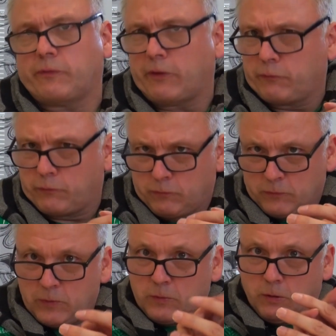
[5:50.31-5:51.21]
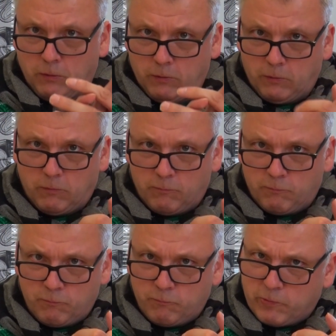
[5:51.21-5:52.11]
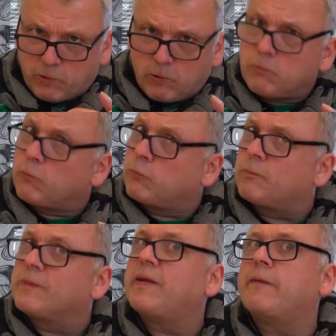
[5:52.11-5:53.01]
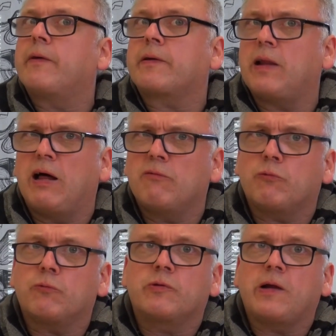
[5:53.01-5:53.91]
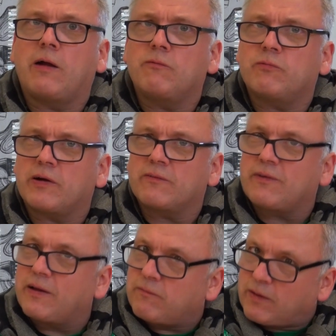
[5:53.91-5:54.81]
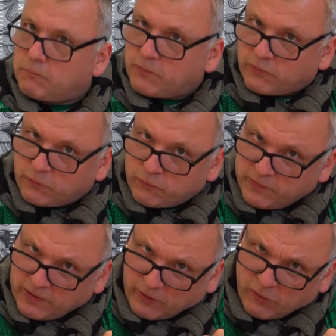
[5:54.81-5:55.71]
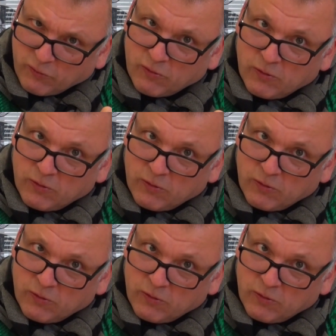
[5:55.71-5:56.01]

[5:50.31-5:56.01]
Also äh, wir kommen gut miteinander klar. So die Anfangszeit war ein bisschen schwierig,